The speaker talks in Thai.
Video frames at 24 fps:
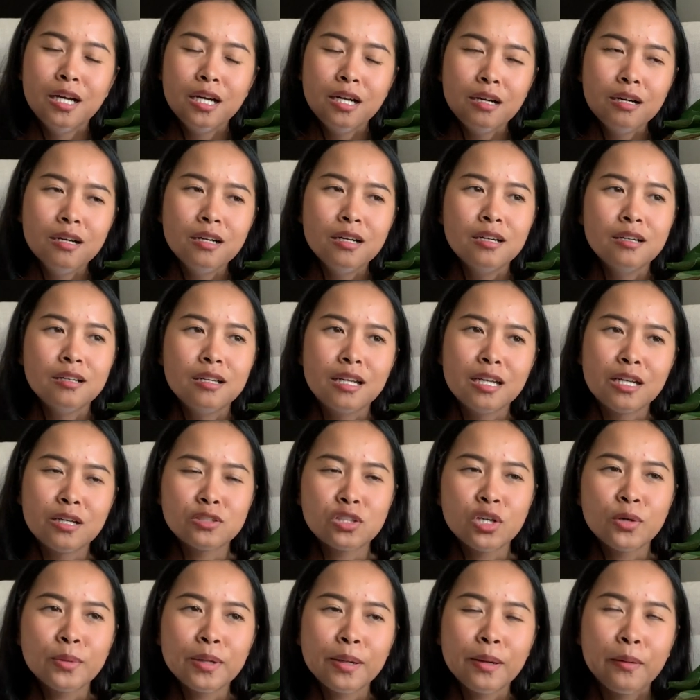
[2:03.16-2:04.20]
เออแล้วเรา
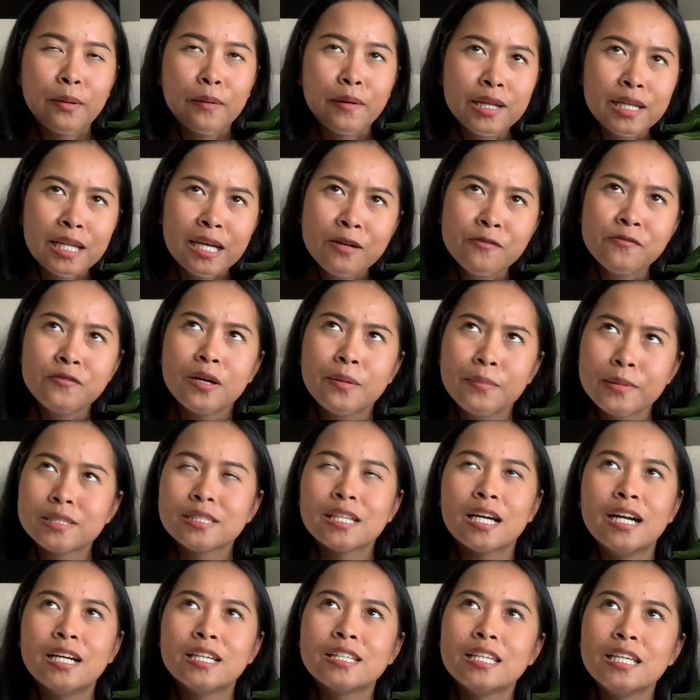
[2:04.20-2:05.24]
ต้องไปบอกว่านั่งฟังภา
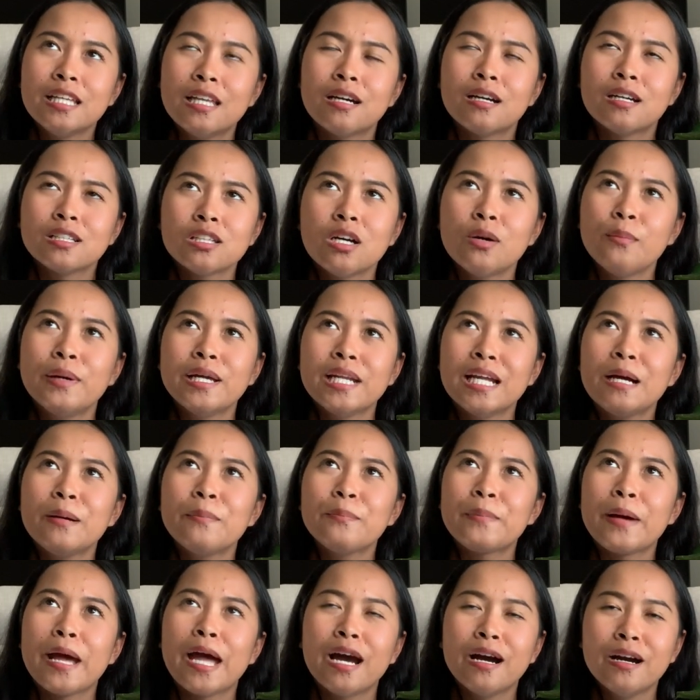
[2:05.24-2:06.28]
ษาอังกฤษแล้วก็ต้องมานั่ง
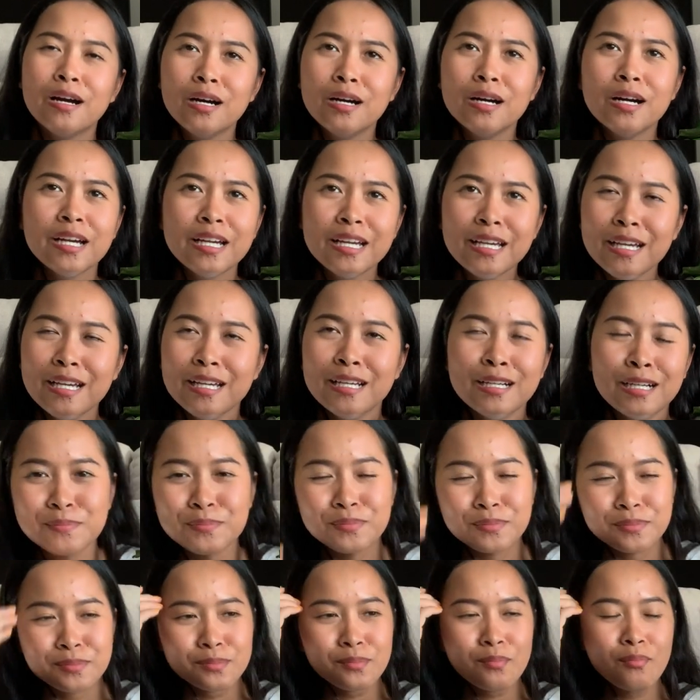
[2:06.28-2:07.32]
แปลเฮ้ย
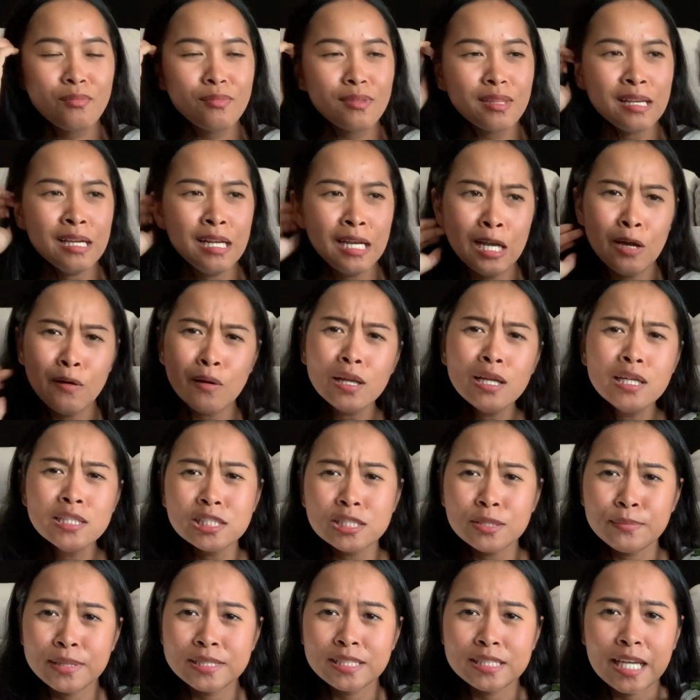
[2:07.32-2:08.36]
เราก็เลย
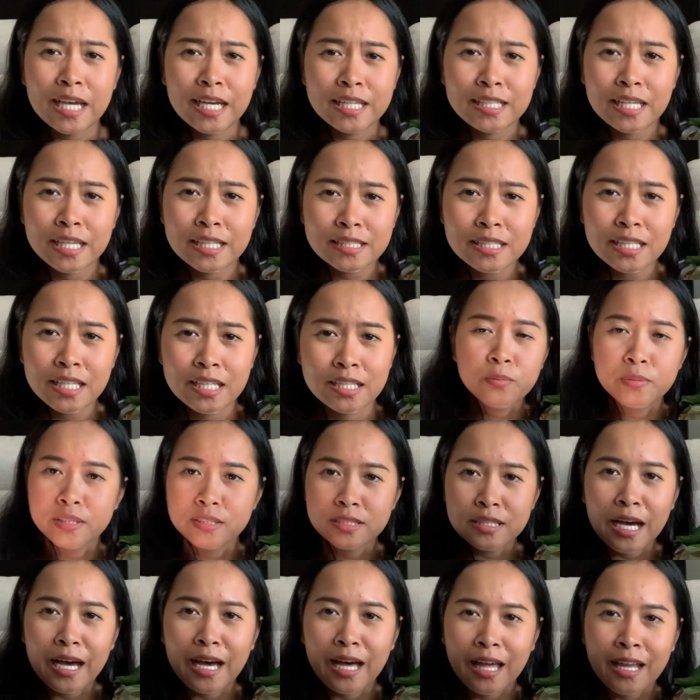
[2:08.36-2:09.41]
จะมาแชร์เทคนิคพื้น
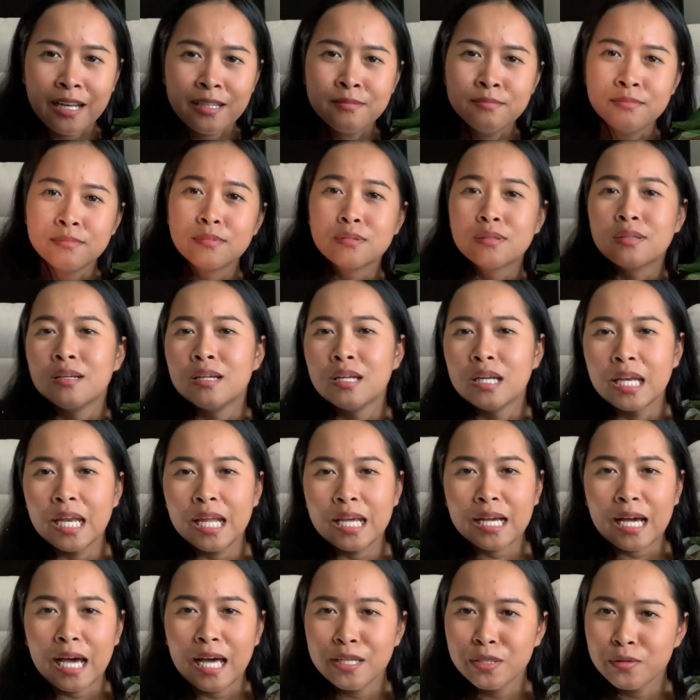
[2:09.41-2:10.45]
ฐานใน
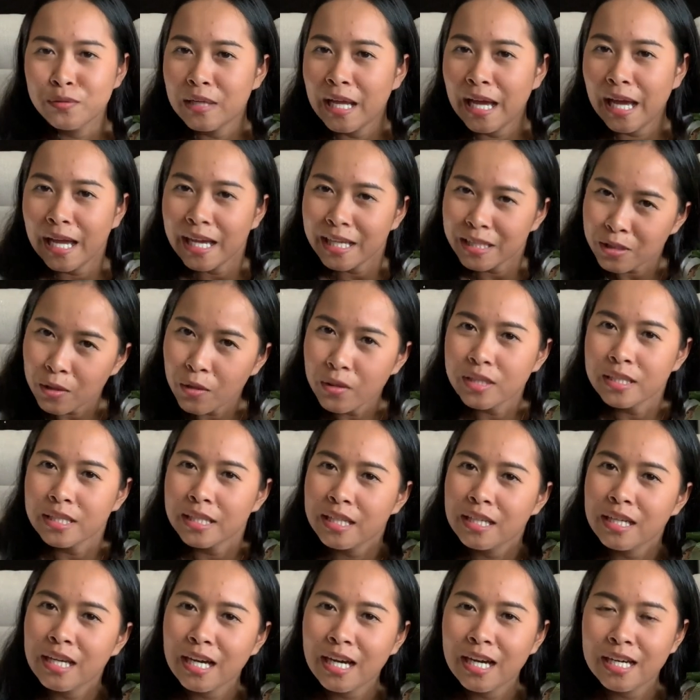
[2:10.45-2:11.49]
การดูแลไอ้ต้นนี้
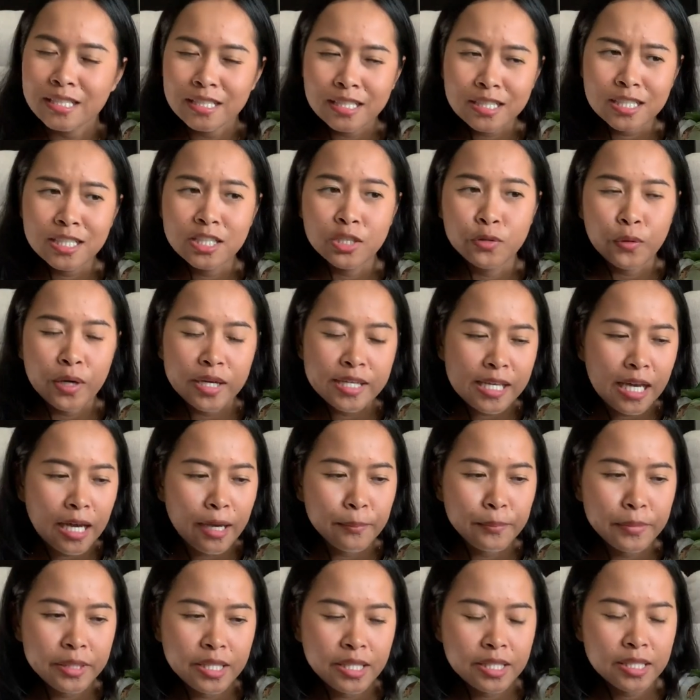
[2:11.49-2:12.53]
นะคะถ้าเกิดว่าอยาก
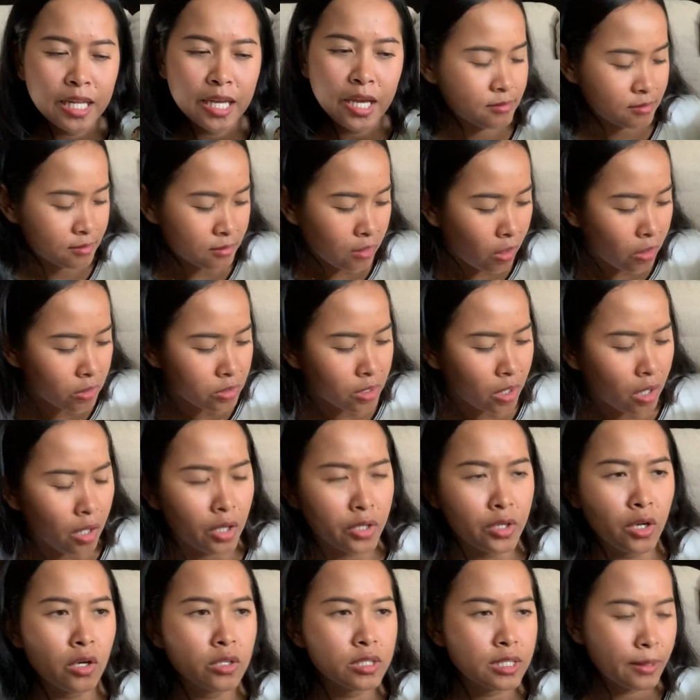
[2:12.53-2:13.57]
มีในห้องนอน
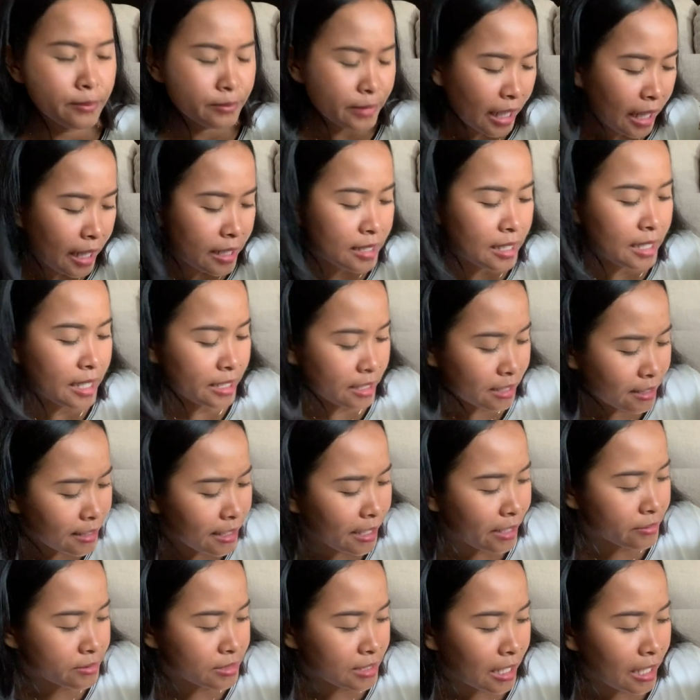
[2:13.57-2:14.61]
ห้องทำงานอะไรก็
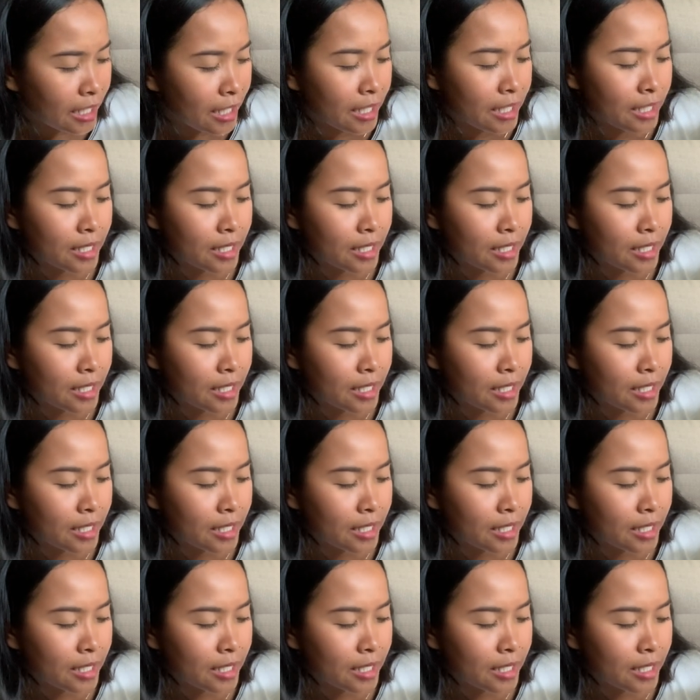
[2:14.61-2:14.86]
แล้วแต่